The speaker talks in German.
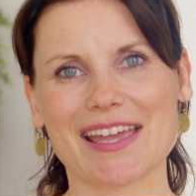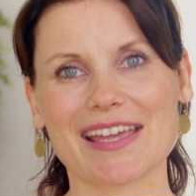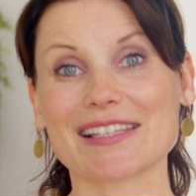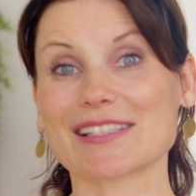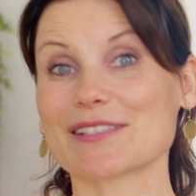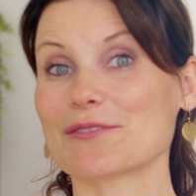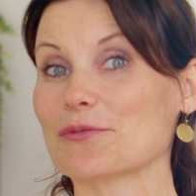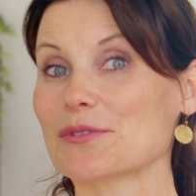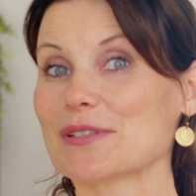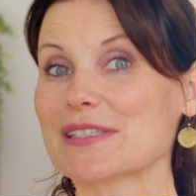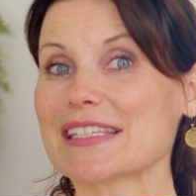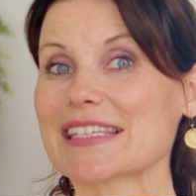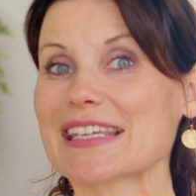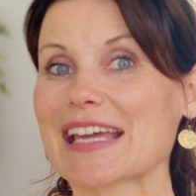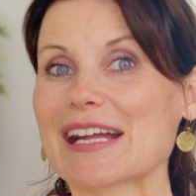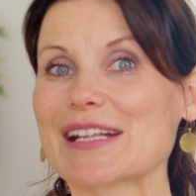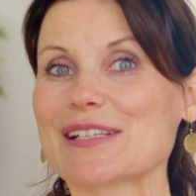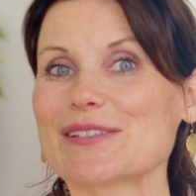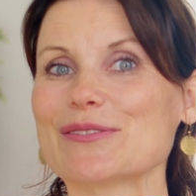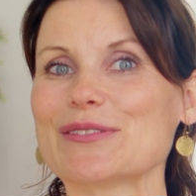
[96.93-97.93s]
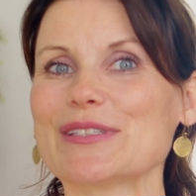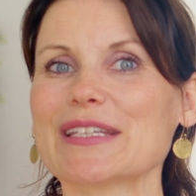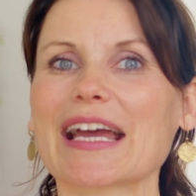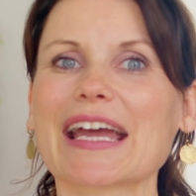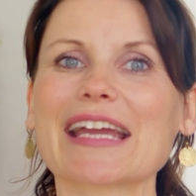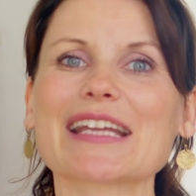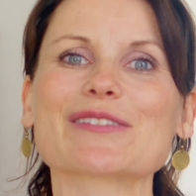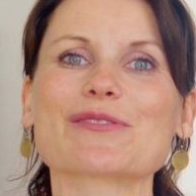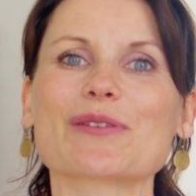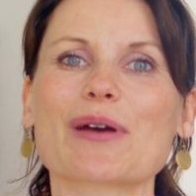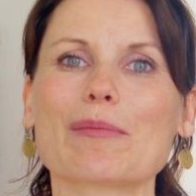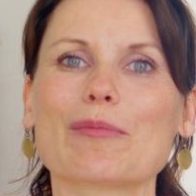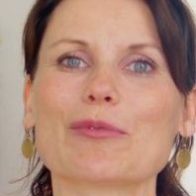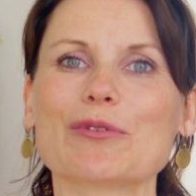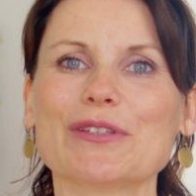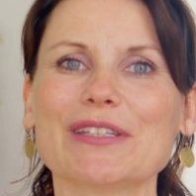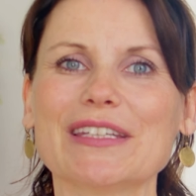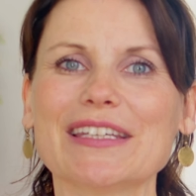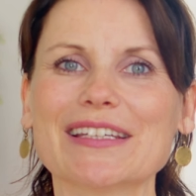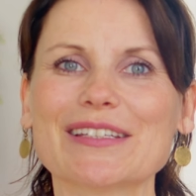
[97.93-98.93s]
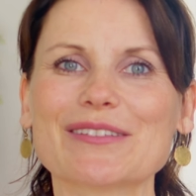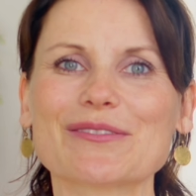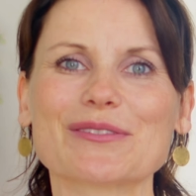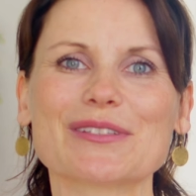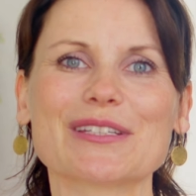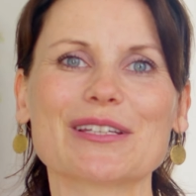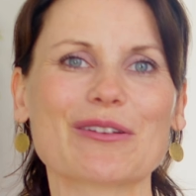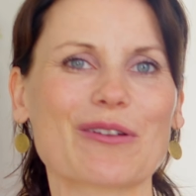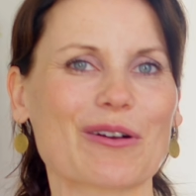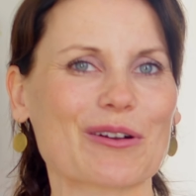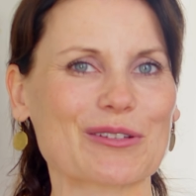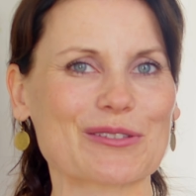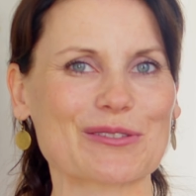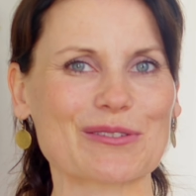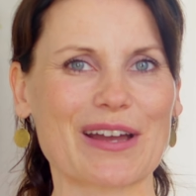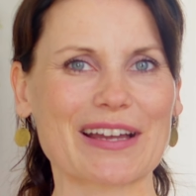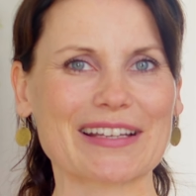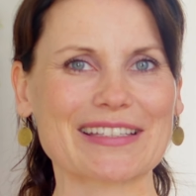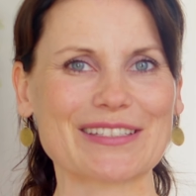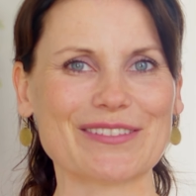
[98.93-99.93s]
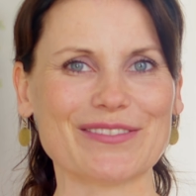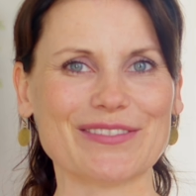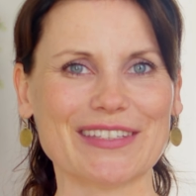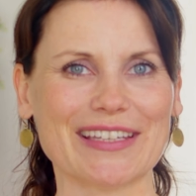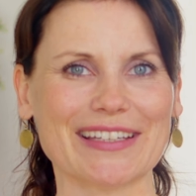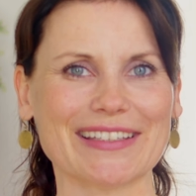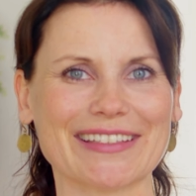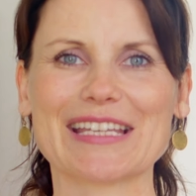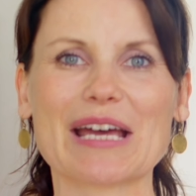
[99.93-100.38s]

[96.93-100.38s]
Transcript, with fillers: Es lohnt sich also direkt zu abonnieren und die Glocke zu aktivieren.